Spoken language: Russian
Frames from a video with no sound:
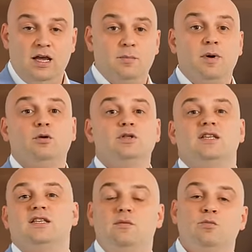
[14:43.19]
И
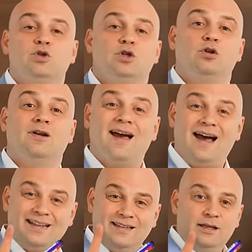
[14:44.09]
бороться с ним можно только
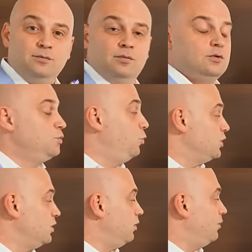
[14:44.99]
одним
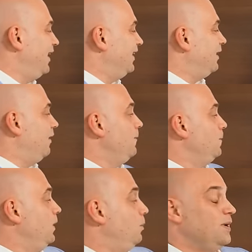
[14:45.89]
способом. Это
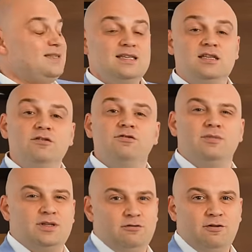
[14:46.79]
позитив и
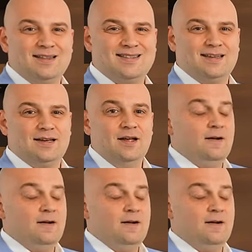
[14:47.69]
мотивация.